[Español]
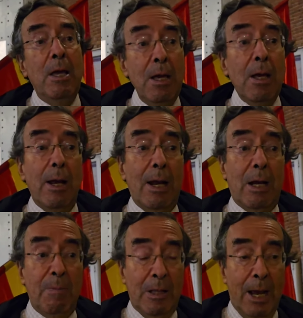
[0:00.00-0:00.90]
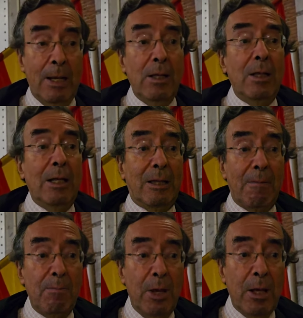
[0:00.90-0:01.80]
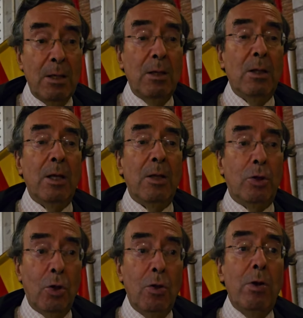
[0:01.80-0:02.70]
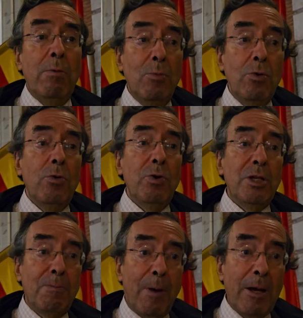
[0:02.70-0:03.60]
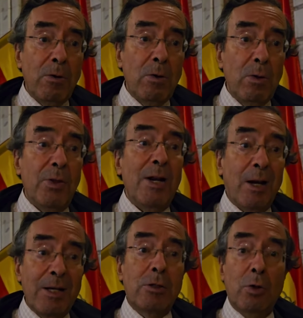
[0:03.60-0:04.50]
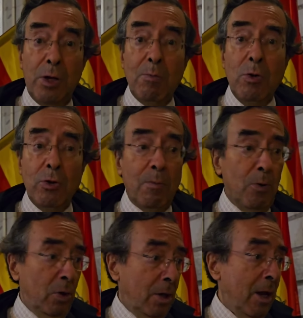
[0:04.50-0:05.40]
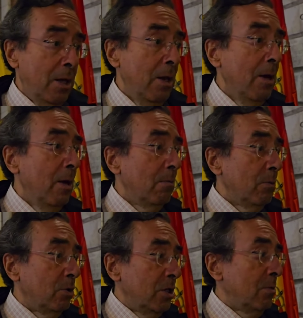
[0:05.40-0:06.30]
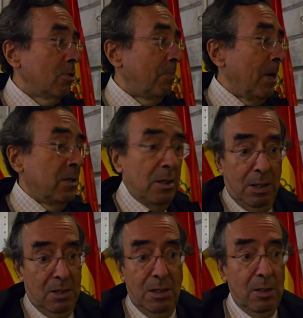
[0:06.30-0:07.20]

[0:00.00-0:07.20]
Y la capital de, también de todo el mundo hispano del resto del mundo, porque hay muchísimos países que